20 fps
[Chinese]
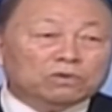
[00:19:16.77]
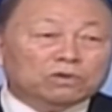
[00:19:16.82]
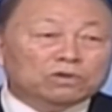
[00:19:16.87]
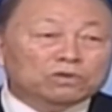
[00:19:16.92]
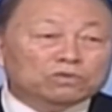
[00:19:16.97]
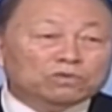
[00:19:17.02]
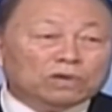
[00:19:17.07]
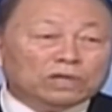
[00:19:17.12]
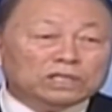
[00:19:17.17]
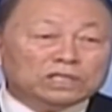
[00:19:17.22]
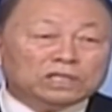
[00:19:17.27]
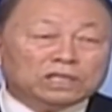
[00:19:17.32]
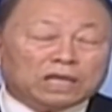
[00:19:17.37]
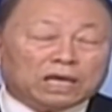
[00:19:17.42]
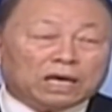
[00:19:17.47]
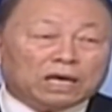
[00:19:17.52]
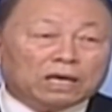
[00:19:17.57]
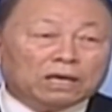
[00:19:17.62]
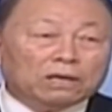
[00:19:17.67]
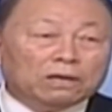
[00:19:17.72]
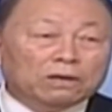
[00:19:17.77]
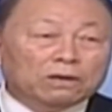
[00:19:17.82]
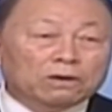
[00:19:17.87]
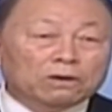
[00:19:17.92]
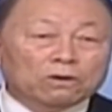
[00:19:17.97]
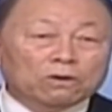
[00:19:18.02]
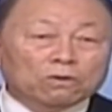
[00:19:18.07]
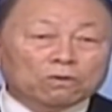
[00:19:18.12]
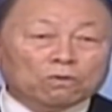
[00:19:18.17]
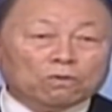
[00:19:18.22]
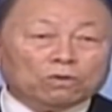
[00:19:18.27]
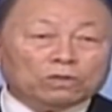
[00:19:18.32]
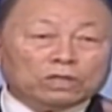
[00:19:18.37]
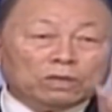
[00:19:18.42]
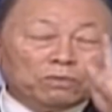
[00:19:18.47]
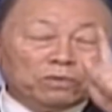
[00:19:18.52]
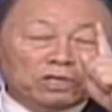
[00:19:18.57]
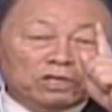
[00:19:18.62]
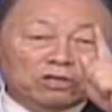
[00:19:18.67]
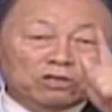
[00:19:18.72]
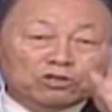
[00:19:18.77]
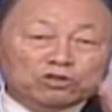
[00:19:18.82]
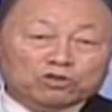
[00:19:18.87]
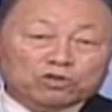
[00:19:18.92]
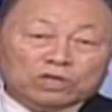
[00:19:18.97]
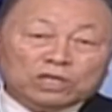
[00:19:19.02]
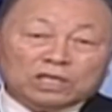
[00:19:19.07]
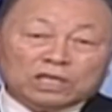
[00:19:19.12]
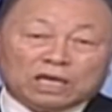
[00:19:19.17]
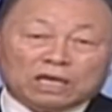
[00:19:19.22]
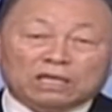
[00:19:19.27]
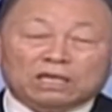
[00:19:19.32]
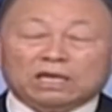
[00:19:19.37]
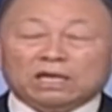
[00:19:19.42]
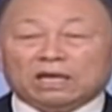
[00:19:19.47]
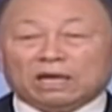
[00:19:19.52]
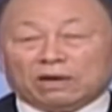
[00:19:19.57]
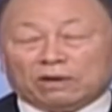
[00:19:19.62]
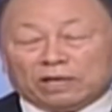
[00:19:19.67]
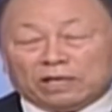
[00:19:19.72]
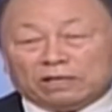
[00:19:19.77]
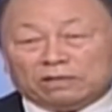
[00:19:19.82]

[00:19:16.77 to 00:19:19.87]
赚了一笔钱，你过得不错。